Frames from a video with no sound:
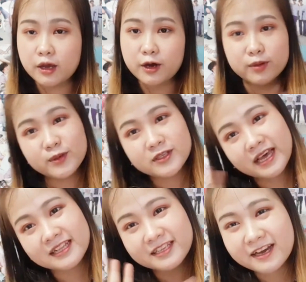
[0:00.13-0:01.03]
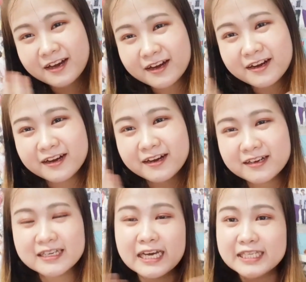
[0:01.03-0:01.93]
อย่างรับรูแนนยัง
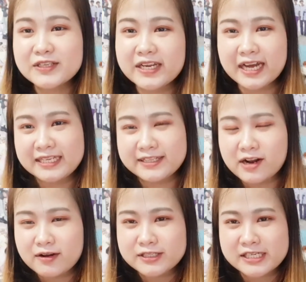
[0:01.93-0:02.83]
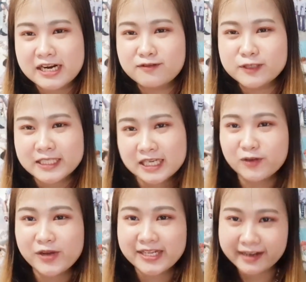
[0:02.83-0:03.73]
สวัสดีค่ะนี่้ะเราเข้าสู่ช่องฝนซิโซ
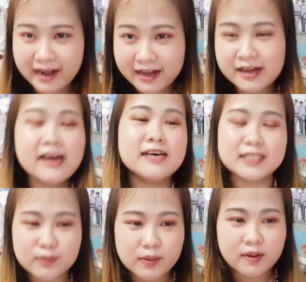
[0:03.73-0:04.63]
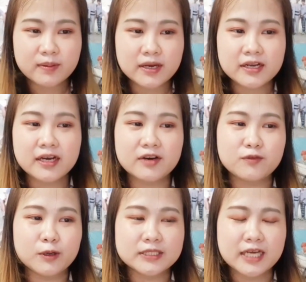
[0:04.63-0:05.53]
ทวินนะคะสำหรับคลิปนี้นะคะ
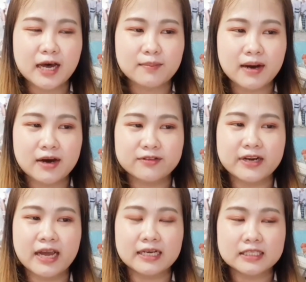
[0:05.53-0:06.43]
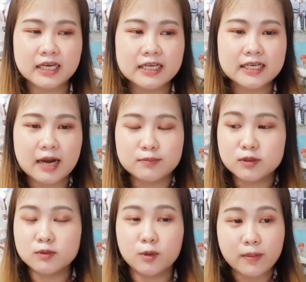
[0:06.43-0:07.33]
ฝนจะมารีแอคชั่นกับ
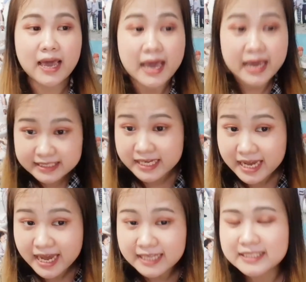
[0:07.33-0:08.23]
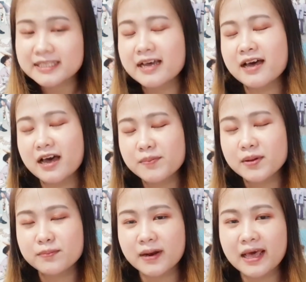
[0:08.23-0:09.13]
หนุ่มๆเอทิสนะคะ
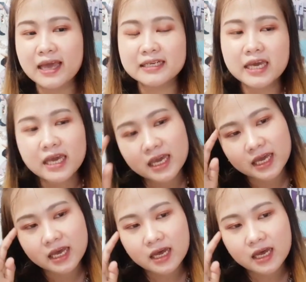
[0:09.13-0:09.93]
เป็นเพลงที่